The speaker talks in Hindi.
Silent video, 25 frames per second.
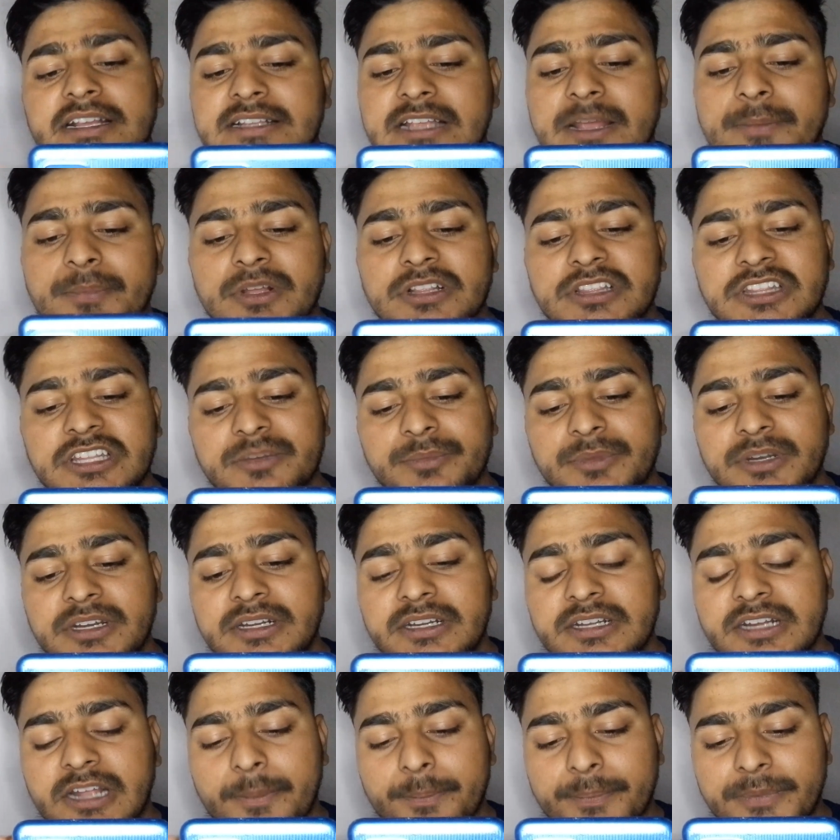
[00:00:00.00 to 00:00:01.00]
जैसे आपके तीन
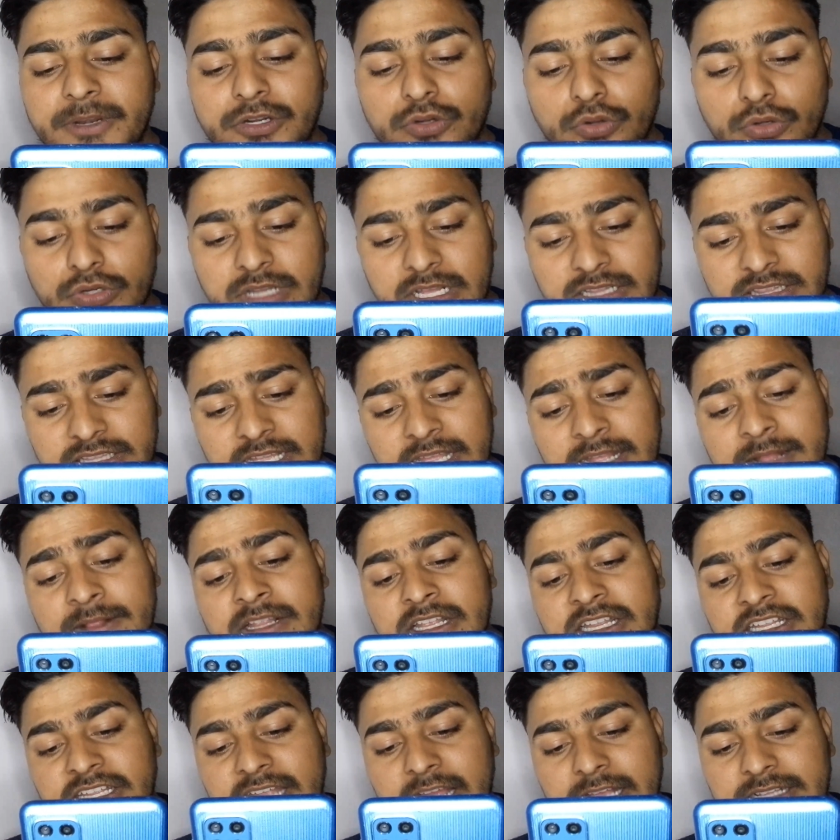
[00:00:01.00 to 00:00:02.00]
मिनट कंप्लीट हो जाते हैं
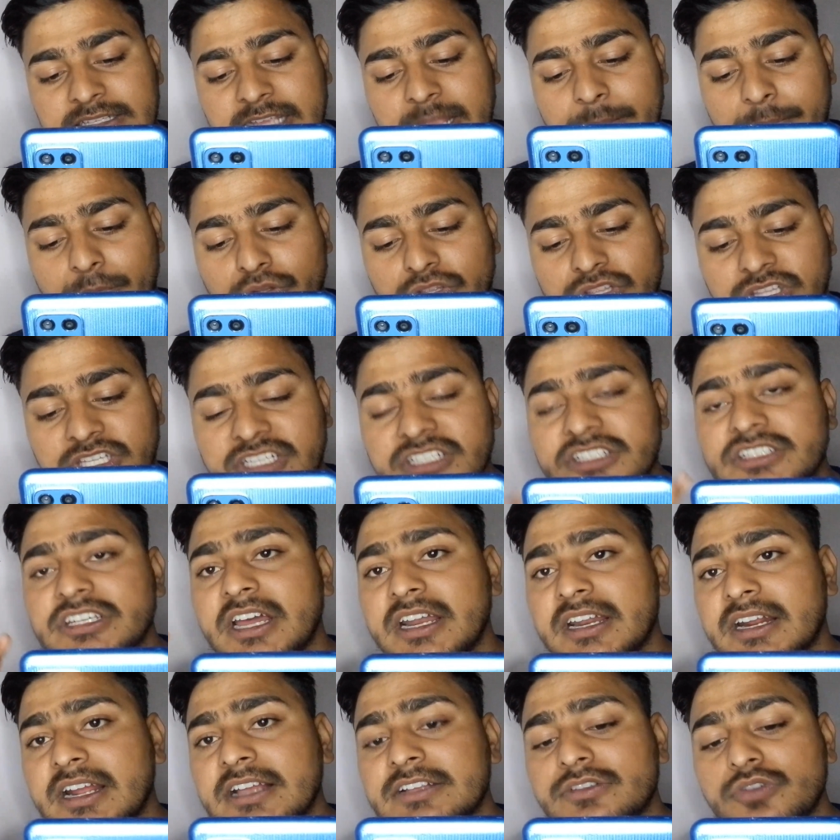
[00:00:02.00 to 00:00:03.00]
यहाँ से आपको तीन
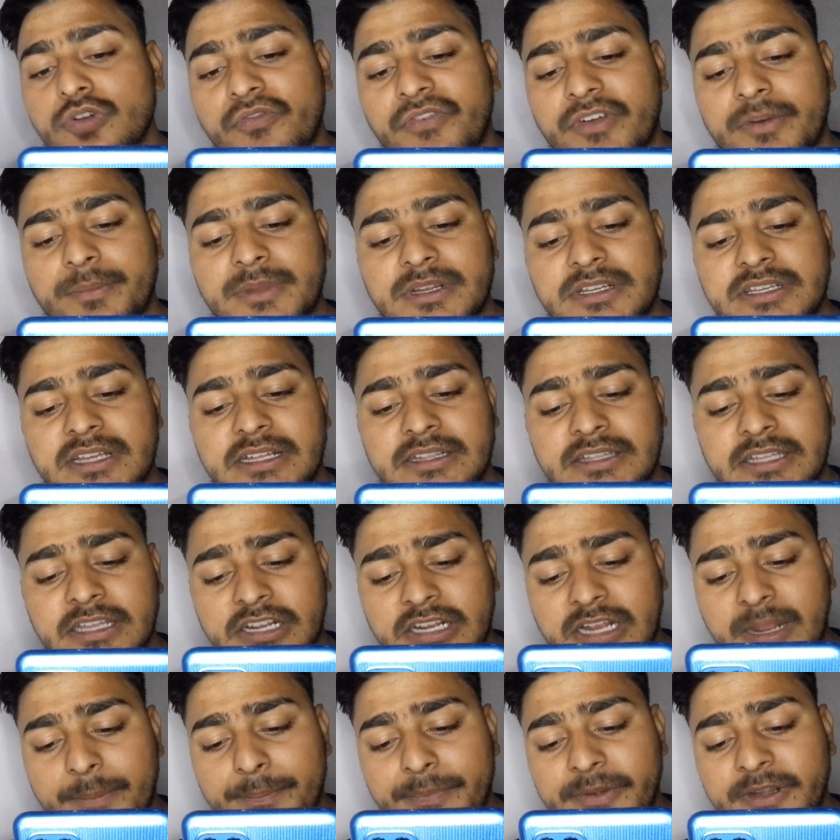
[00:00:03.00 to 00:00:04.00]
चार गैस ऑफर मिल जाते
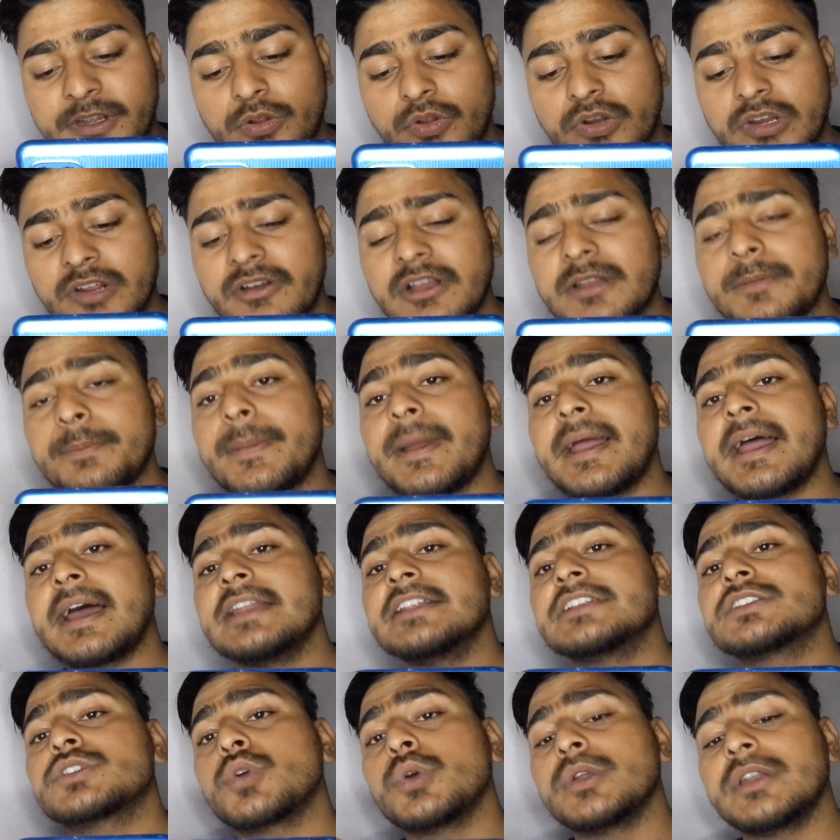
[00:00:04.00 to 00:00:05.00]
हैं कंप्लीट होने के बाद
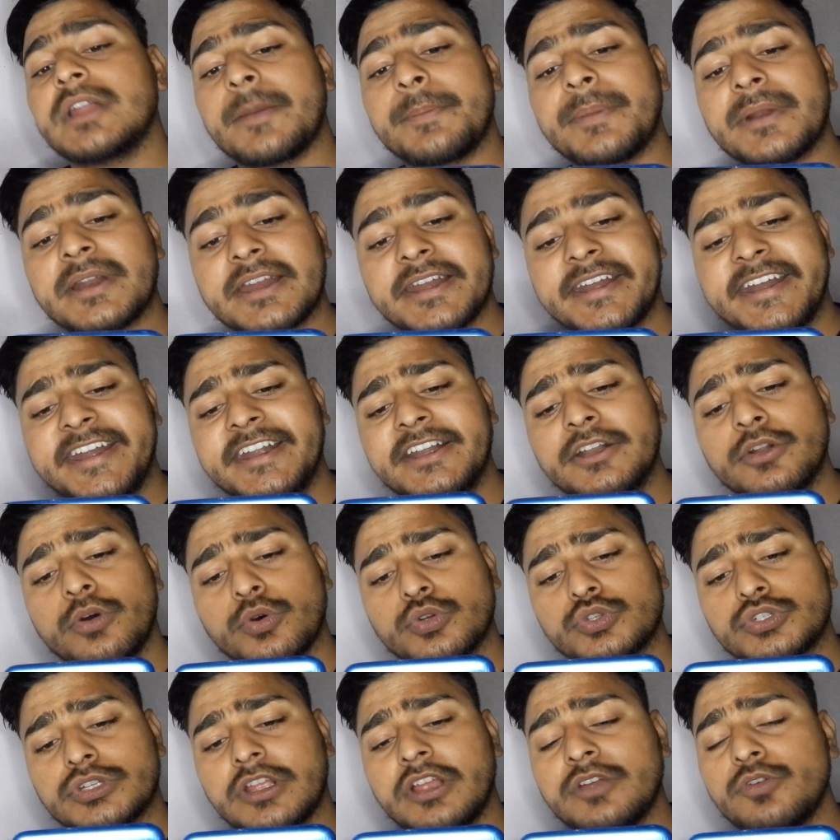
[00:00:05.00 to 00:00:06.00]
बयालीस को यहाँ पर क्रेडिट
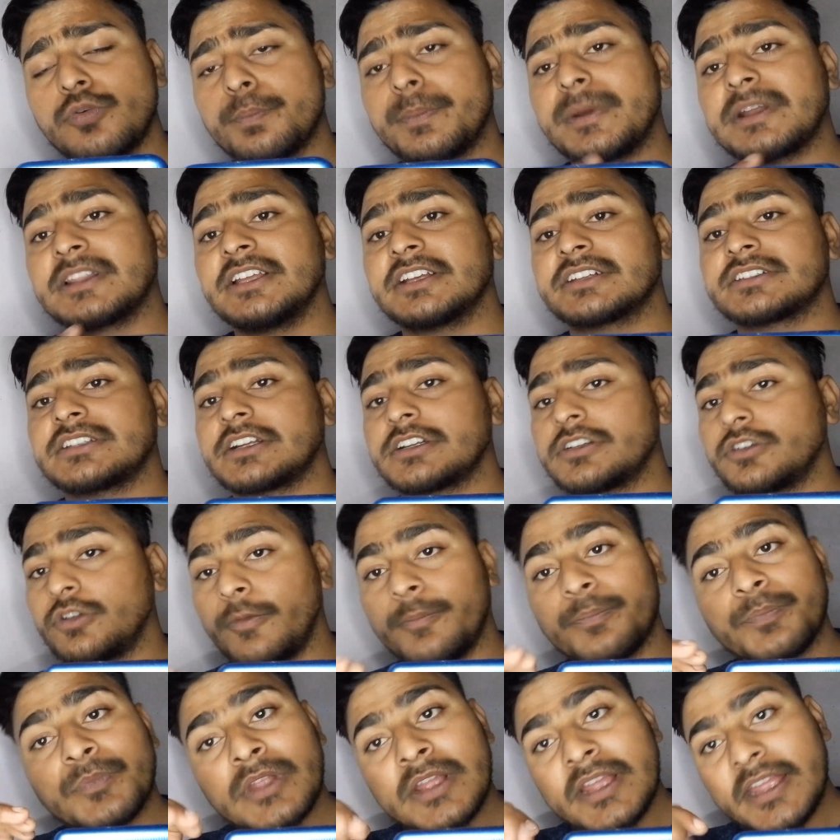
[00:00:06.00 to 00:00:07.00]
हो चुके हैं ऊपर देख
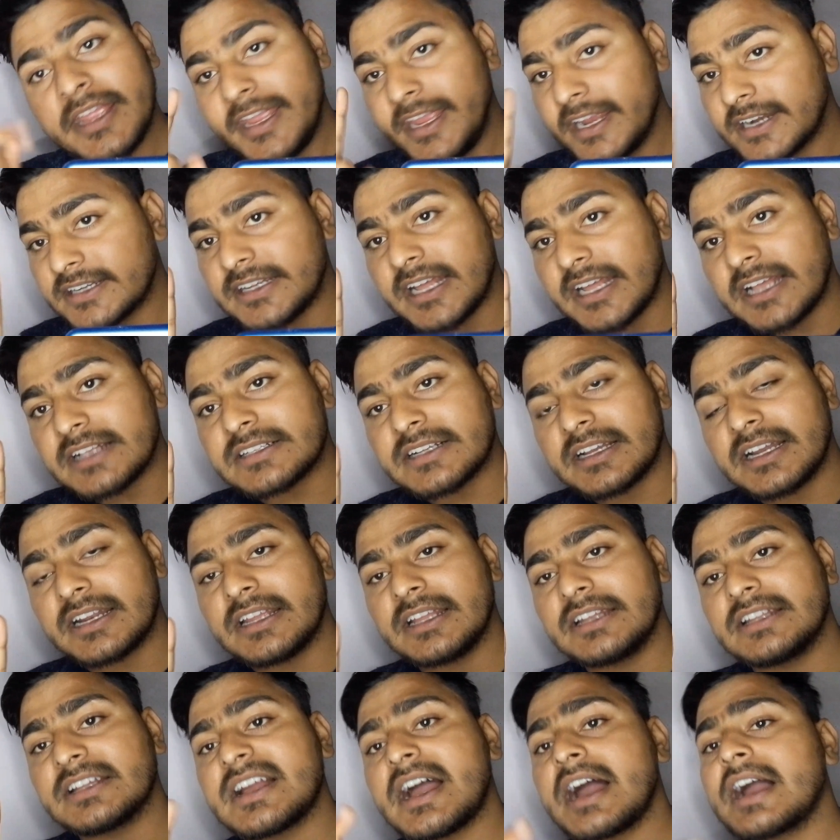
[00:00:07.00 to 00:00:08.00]
सकते हो एक टास्क
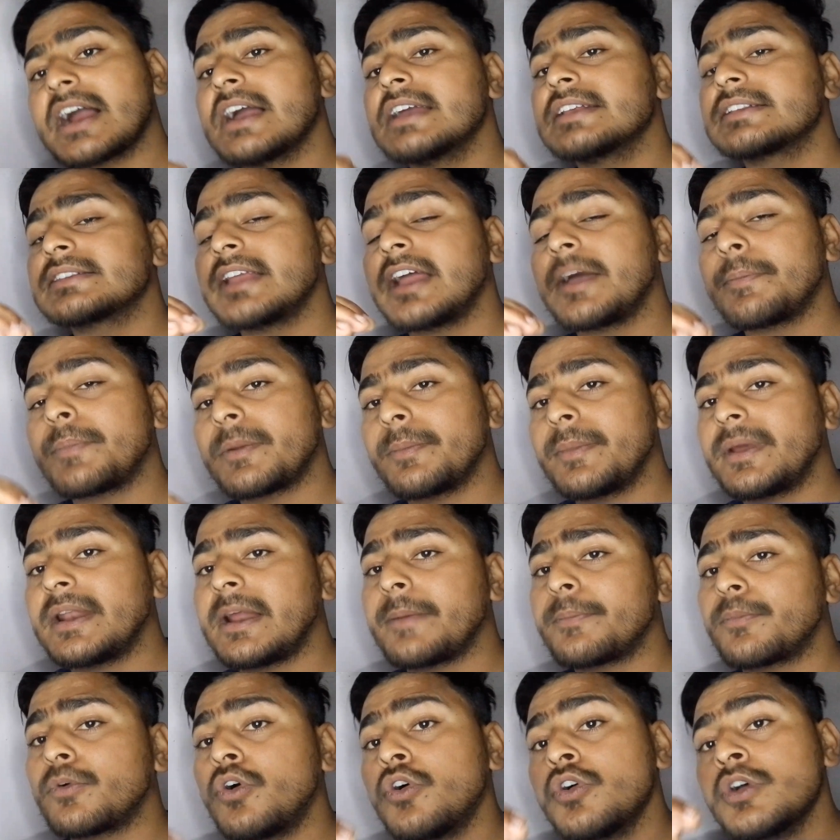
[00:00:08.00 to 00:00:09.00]
करके दिखाएगा इस तो यहाँ पर
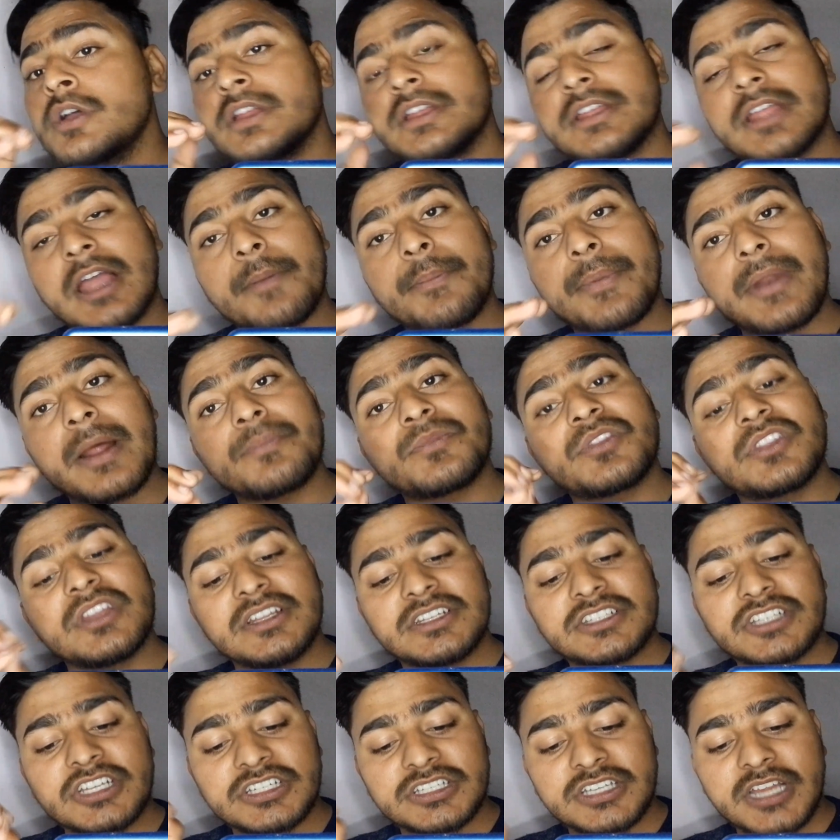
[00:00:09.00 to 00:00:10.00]
मैंने आपको यहाँ पर आप
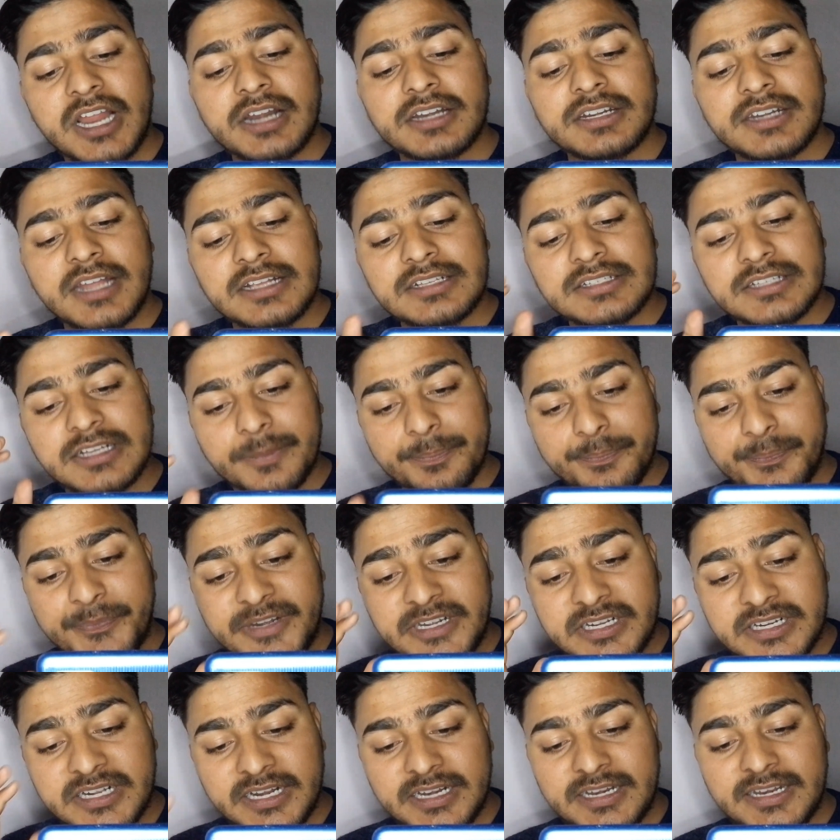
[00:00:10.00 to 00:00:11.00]
तीन से चार टास्क
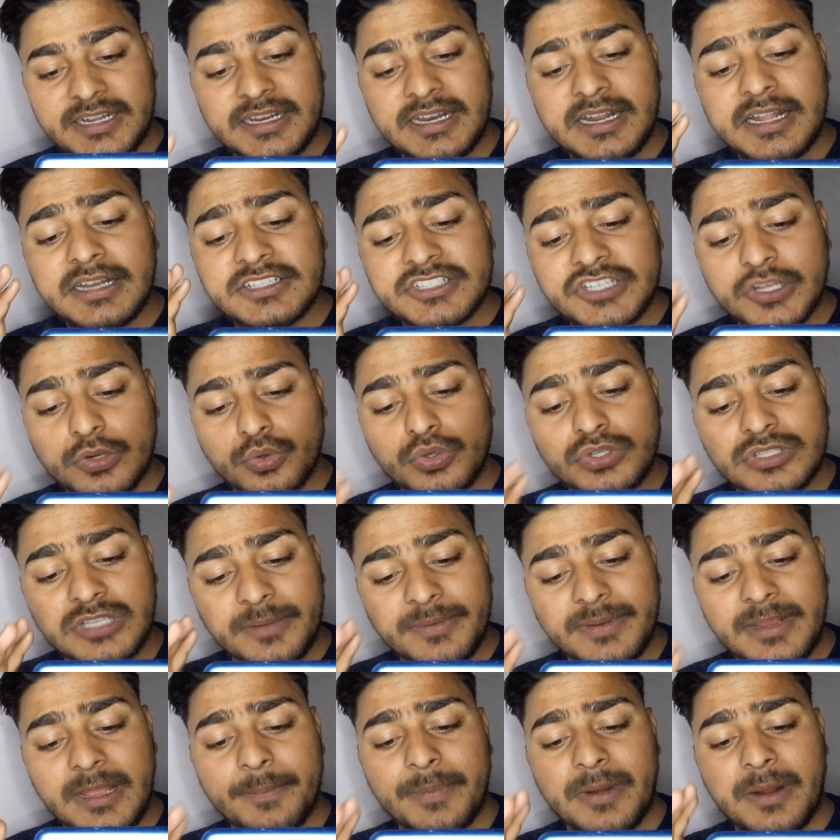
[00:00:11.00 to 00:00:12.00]
कंप्लीट कर लेना जरूर
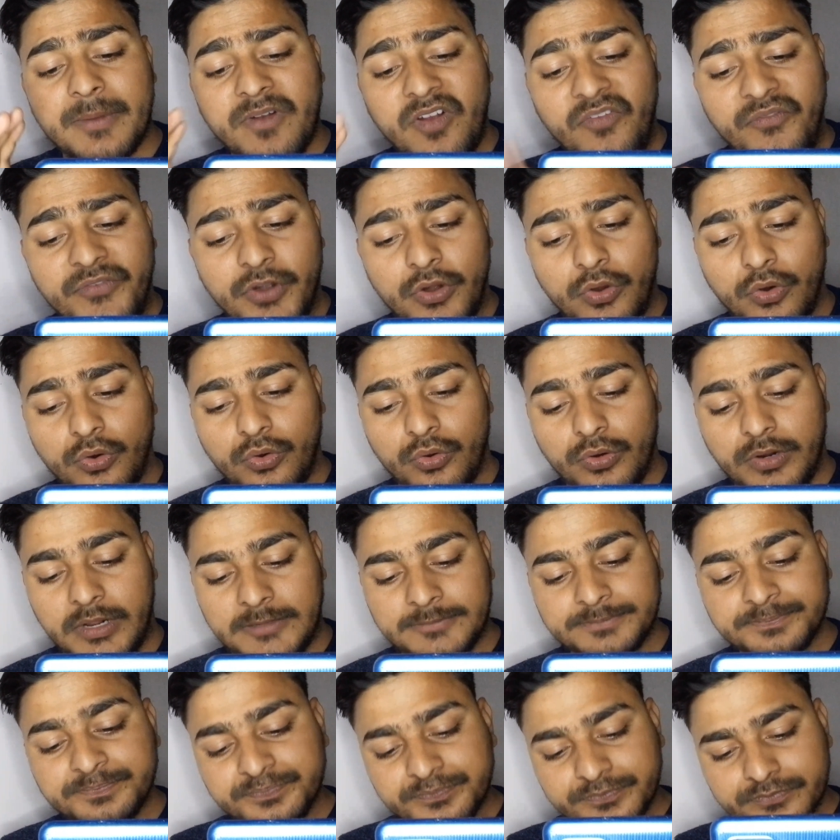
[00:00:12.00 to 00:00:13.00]
जब यहाँ पर आपका विड्रोल
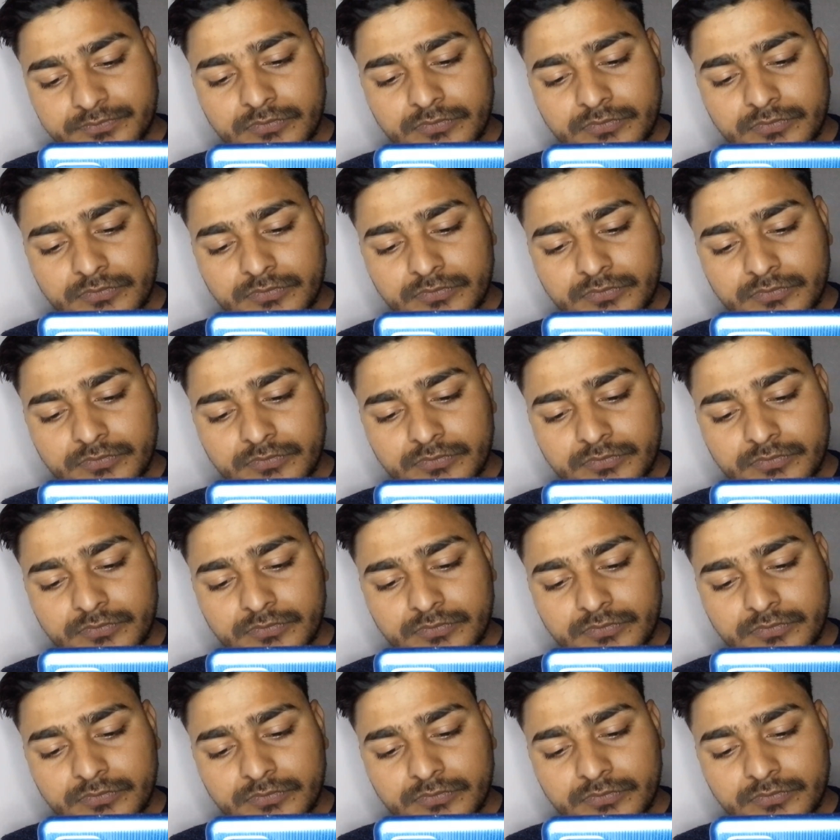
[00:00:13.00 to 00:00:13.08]
होगा